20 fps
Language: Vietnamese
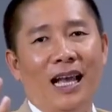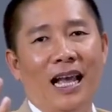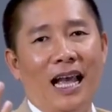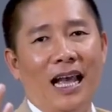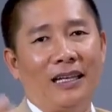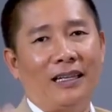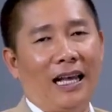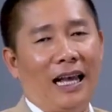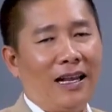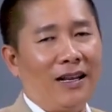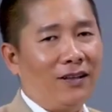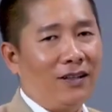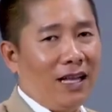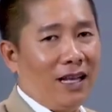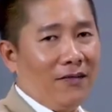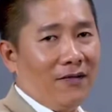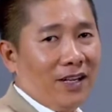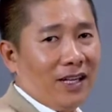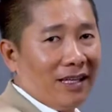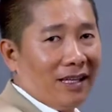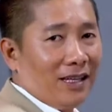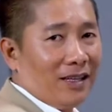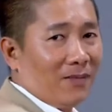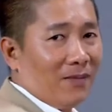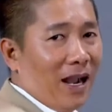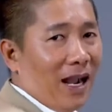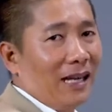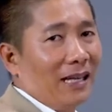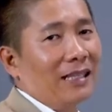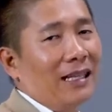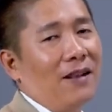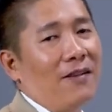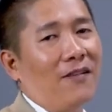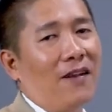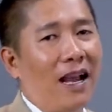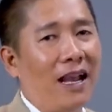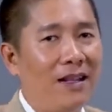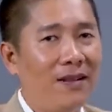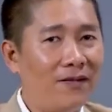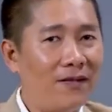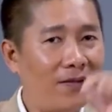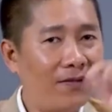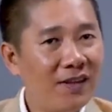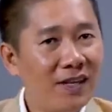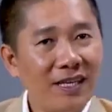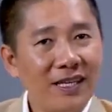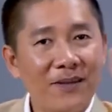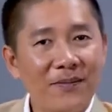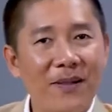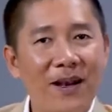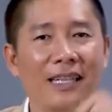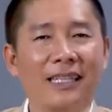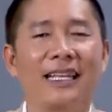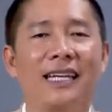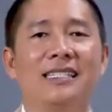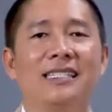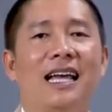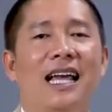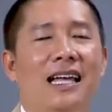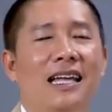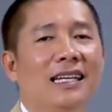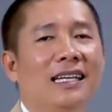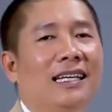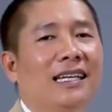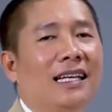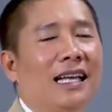à, Thầy có thể viết được bằng tay phải Và viết được bằng tay trái